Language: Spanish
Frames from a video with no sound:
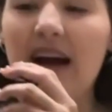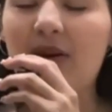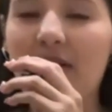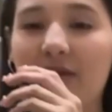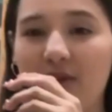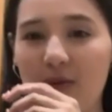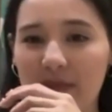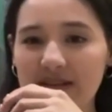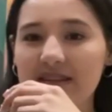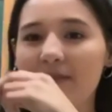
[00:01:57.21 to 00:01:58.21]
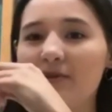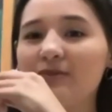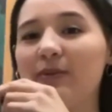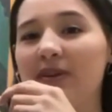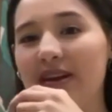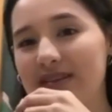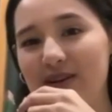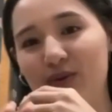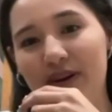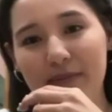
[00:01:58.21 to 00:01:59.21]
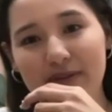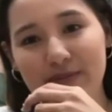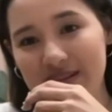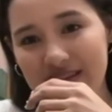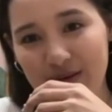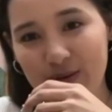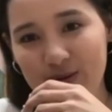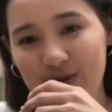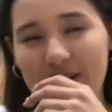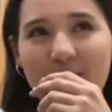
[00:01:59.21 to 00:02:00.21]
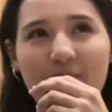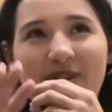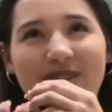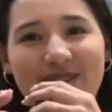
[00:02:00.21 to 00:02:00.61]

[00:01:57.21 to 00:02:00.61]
Aunque bueno, compré Starbucks porque es el lugar más vacío de todo el aeropuerto.